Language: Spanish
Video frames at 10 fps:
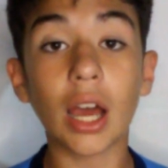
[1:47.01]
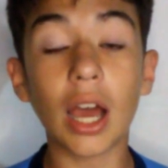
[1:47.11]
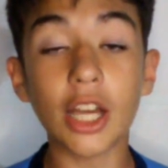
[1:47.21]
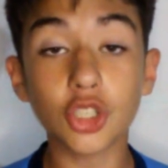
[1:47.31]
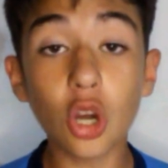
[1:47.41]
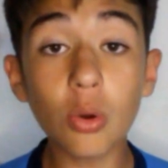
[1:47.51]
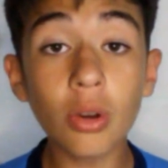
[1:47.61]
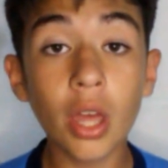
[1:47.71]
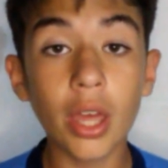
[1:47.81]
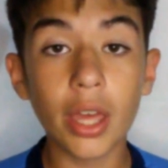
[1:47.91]
a Shour,
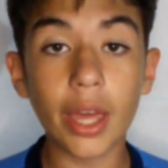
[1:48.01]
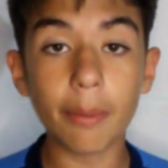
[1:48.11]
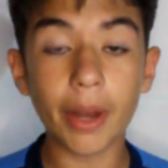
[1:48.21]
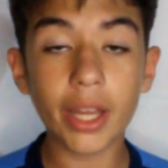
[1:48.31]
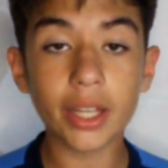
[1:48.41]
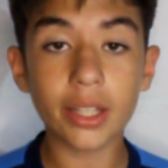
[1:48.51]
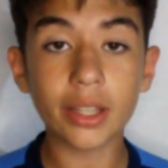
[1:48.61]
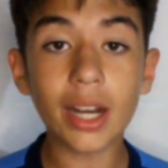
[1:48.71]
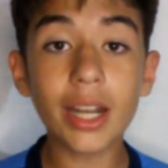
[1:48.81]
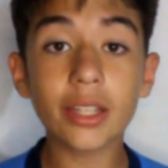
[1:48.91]
eh, parejas
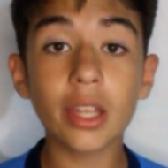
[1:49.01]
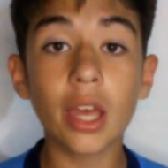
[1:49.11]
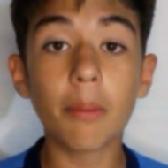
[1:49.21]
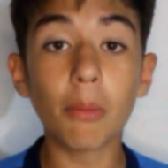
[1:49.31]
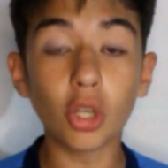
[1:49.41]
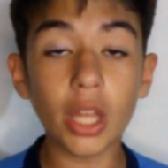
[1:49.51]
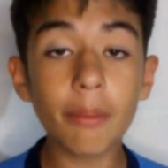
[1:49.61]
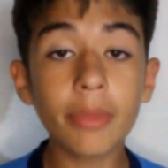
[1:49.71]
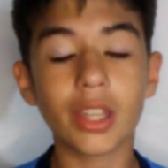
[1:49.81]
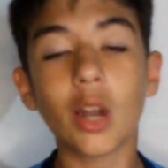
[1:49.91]
centrales
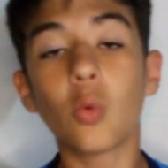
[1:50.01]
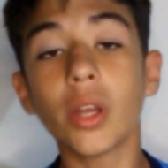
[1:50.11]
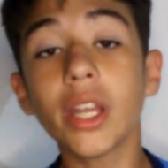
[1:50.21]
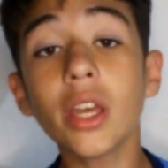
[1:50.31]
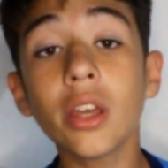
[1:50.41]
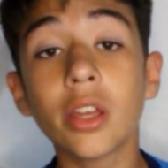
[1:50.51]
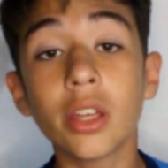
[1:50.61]
Monem y el Wene.